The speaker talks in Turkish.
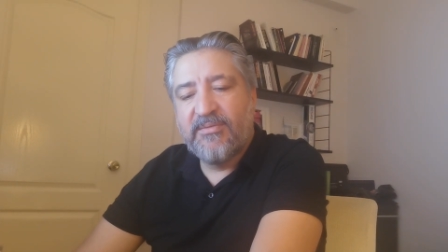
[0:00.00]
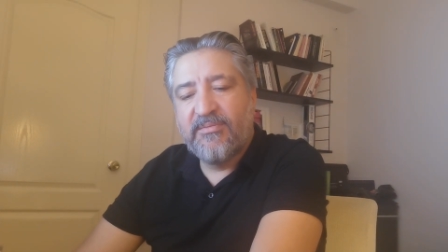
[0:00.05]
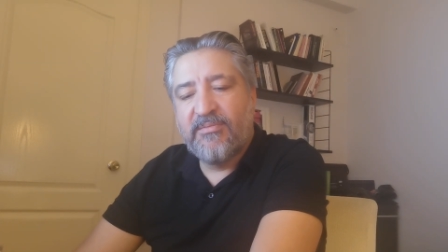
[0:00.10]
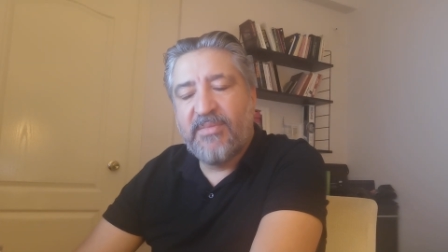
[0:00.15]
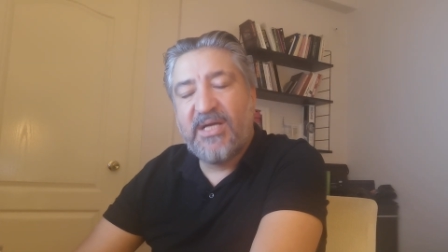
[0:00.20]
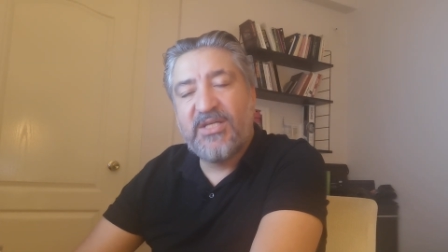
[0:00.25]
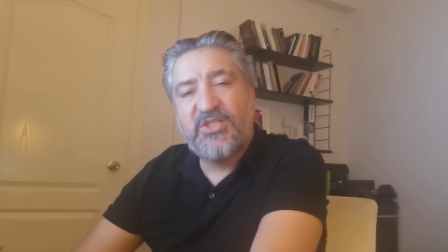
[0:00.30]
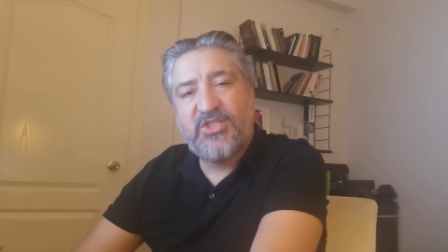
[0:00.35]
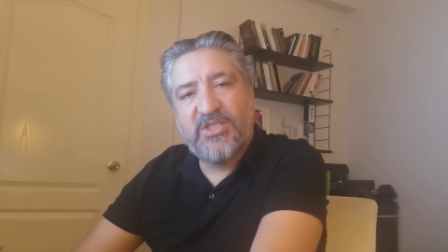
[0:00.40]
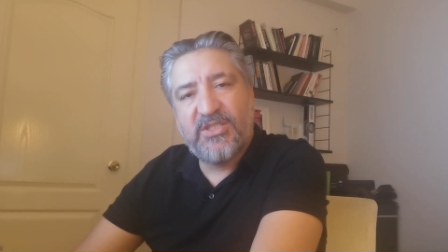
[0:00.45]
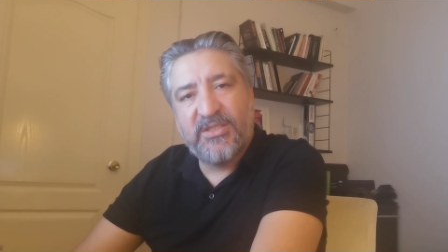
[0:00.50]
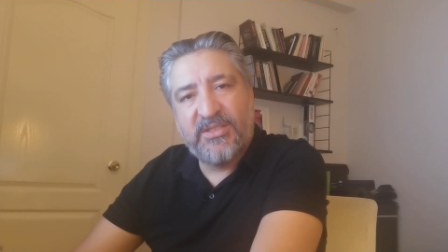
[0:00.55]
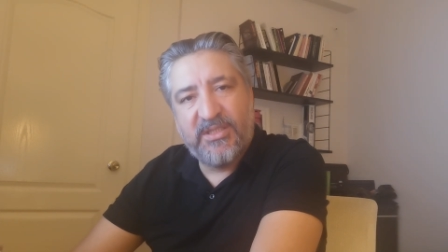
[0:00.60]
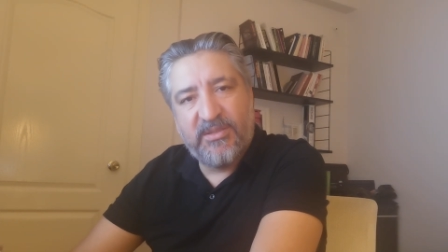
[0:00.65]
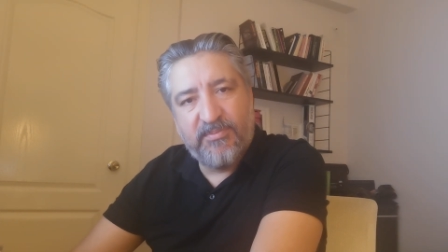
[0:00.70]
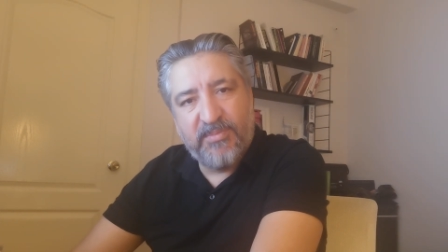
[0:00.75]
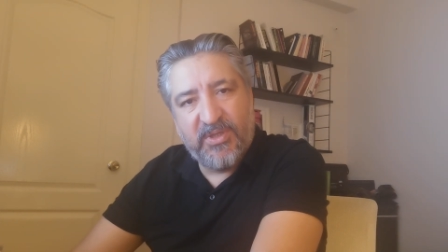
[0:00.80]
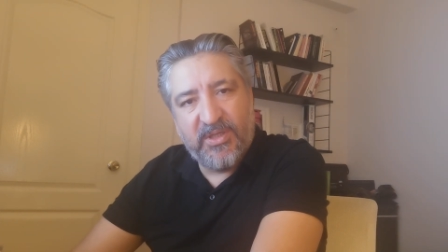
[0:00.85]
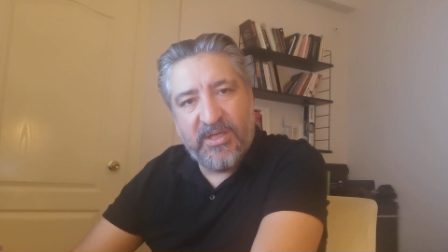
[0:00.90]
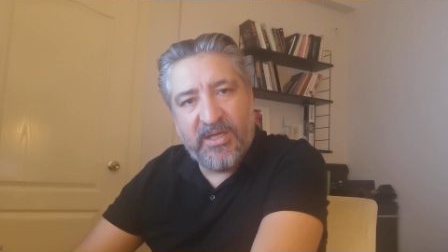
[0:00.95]
Maç
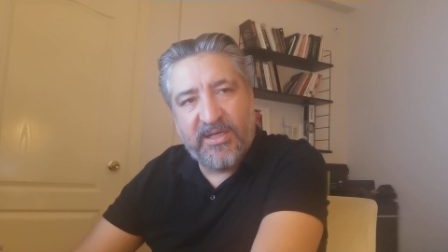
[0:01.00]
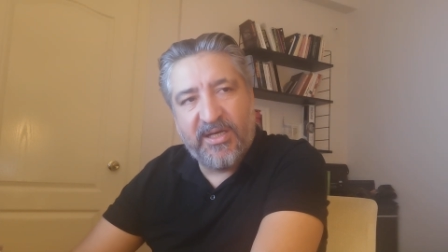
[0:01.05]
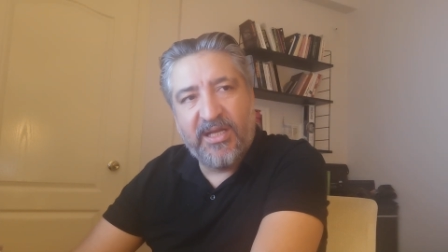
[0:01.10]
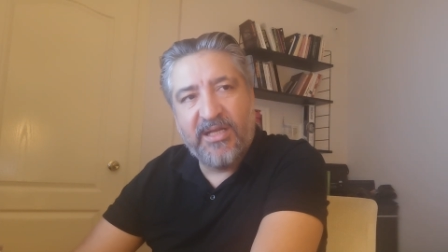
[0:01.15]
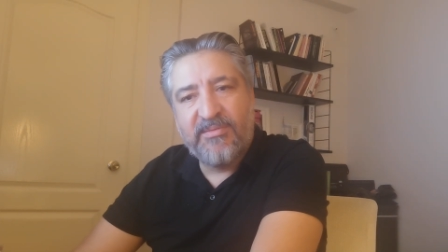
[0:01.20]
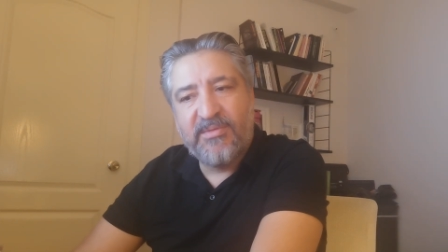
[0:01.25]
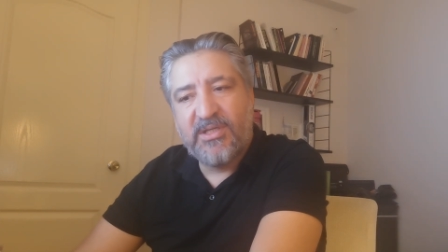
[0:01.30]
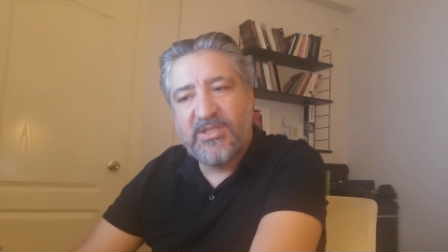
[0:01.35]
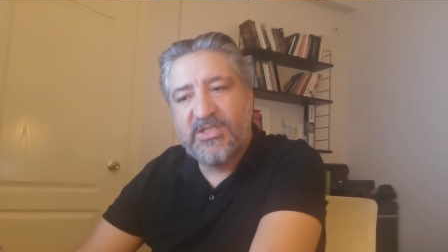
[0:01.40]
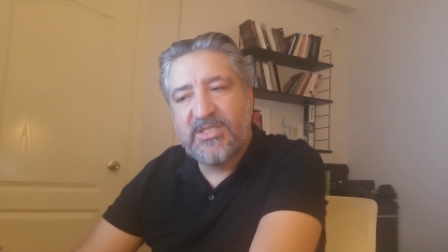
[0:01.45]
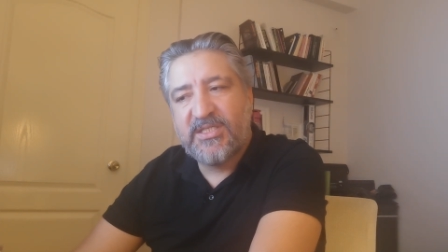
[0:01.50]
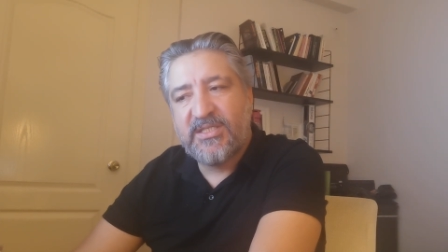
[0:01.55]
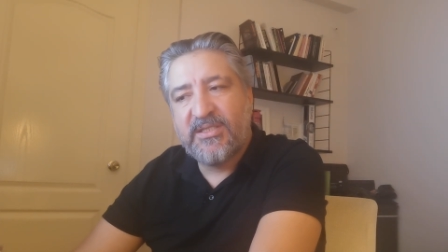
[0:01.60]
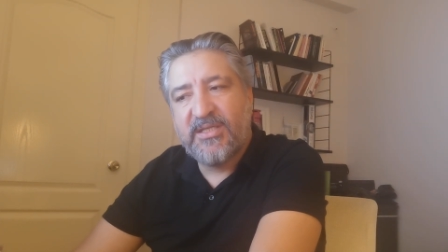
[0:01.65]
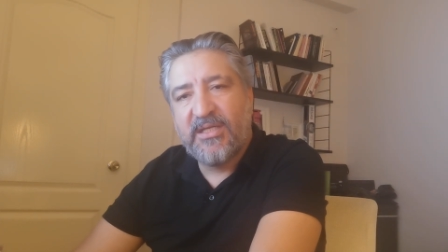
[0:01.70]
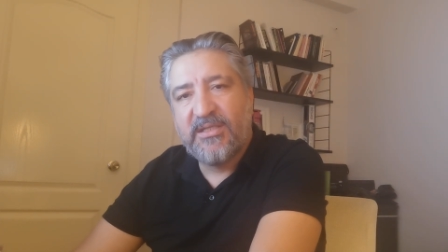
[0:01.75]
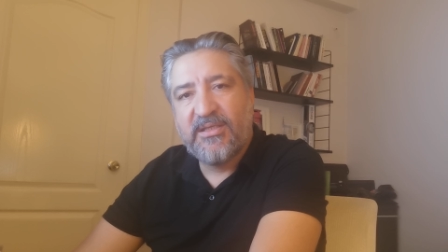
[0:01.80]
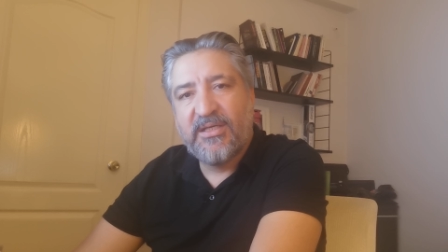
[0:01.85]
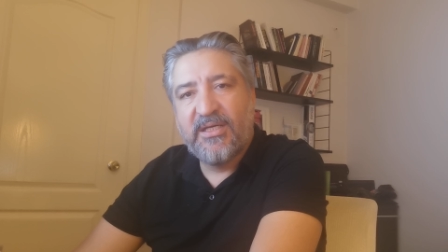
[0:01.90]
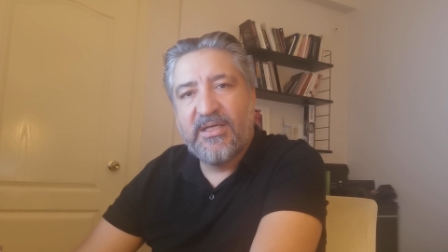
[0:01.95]
ritmini yakalama
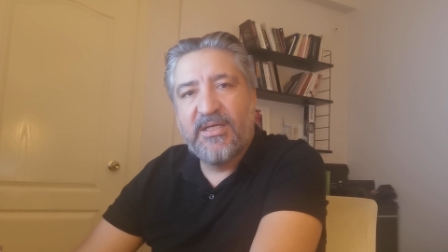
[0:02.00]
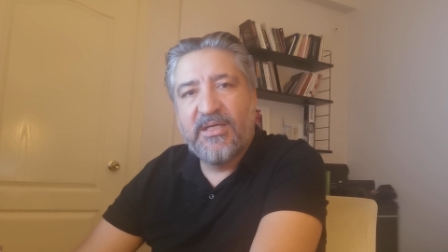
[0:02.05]
açısından